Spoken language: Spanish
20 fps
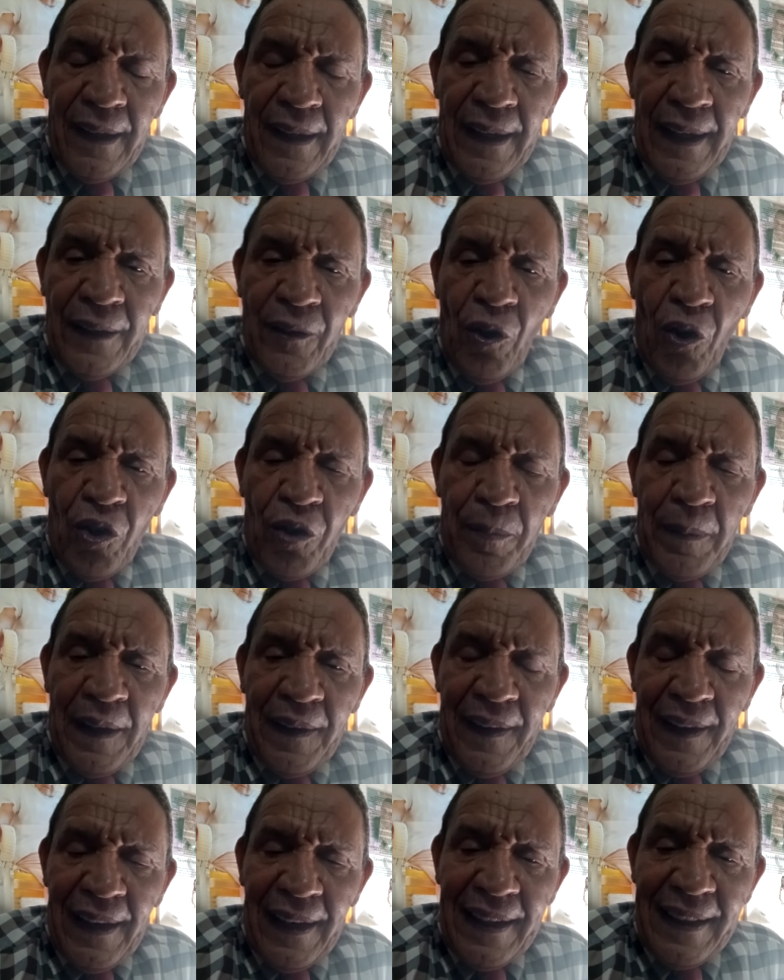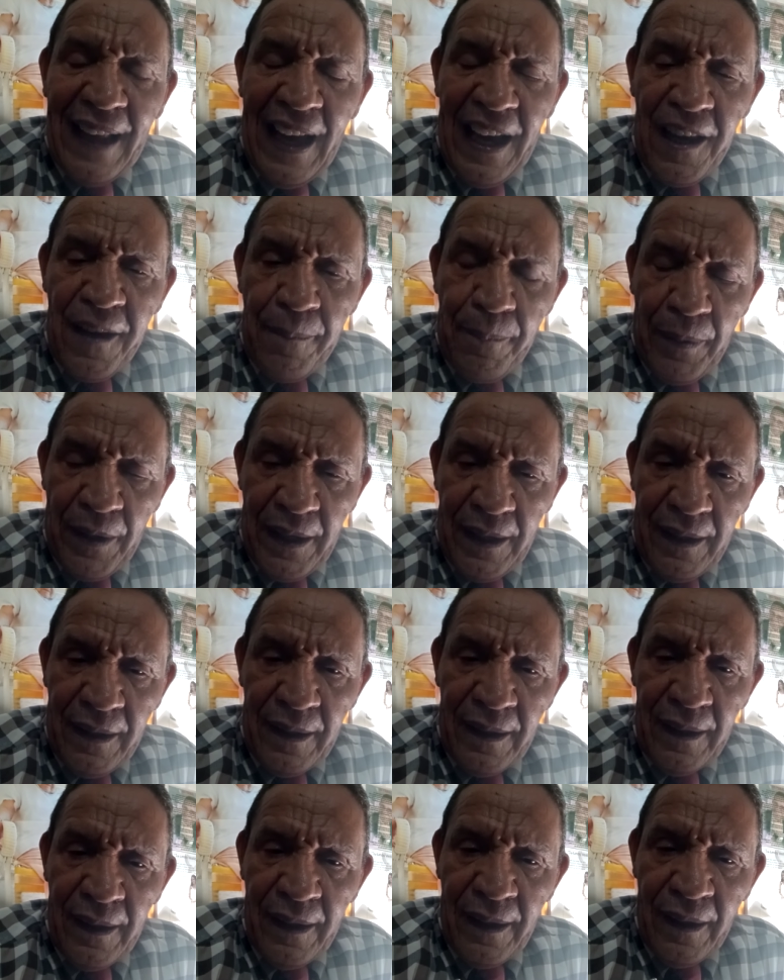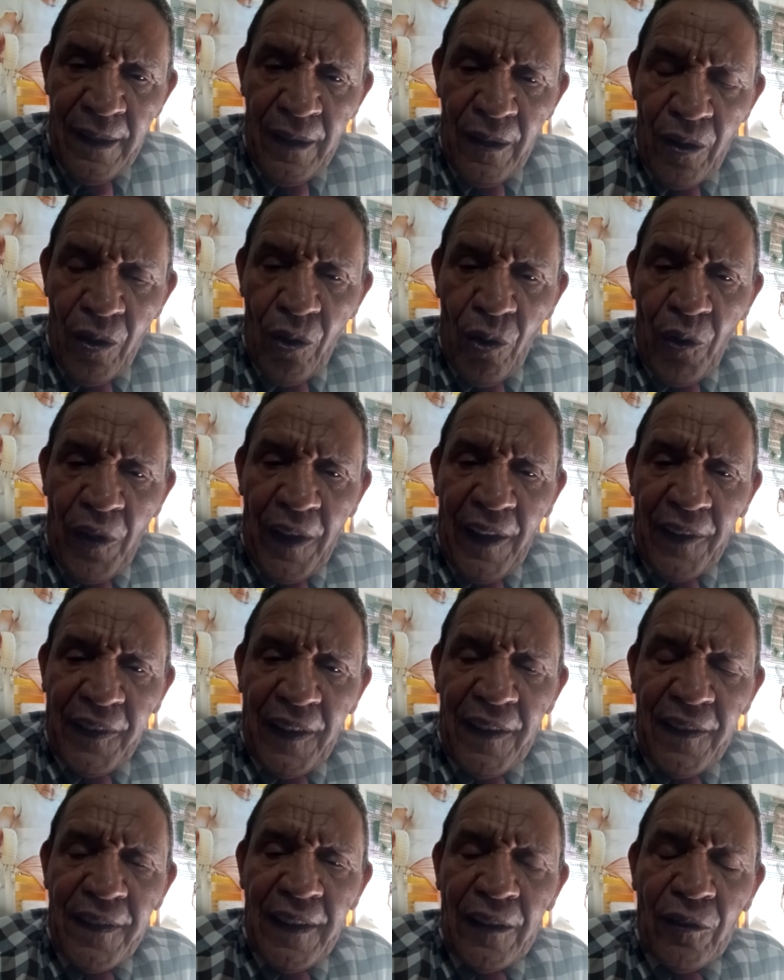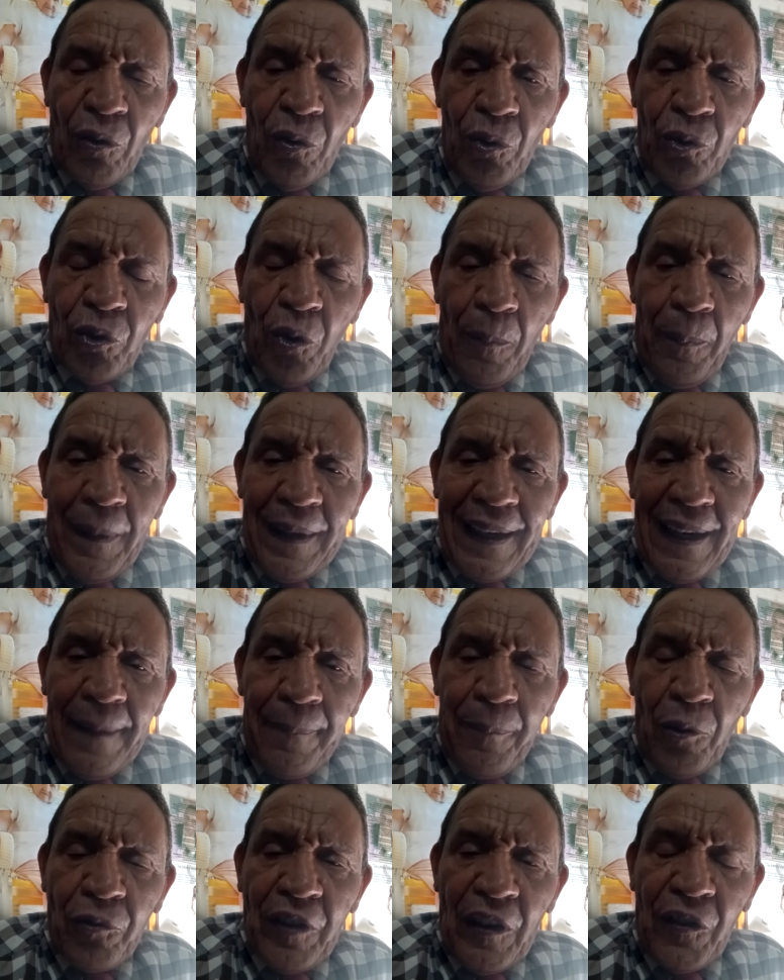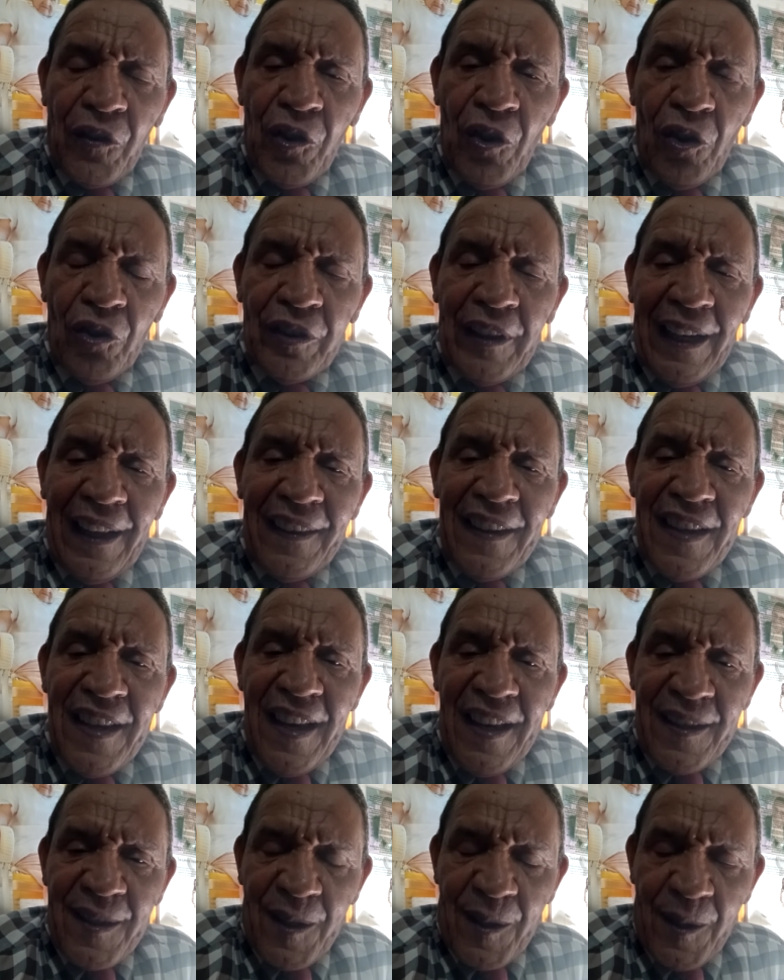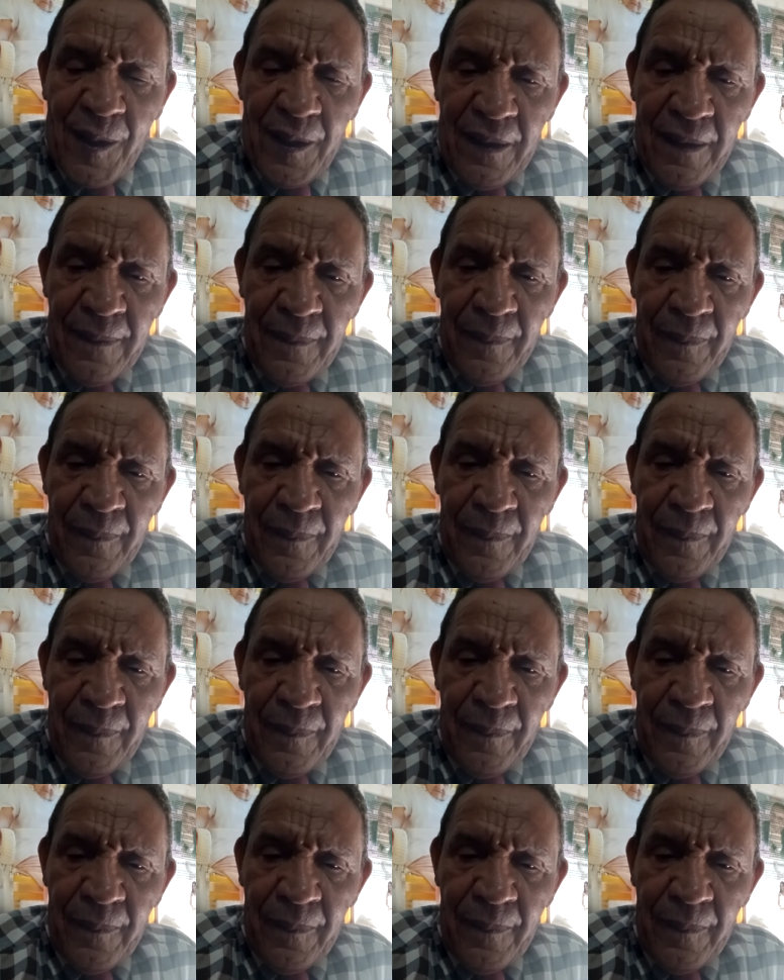enorme del INAIPI o de ese instituto para la protección de la niñez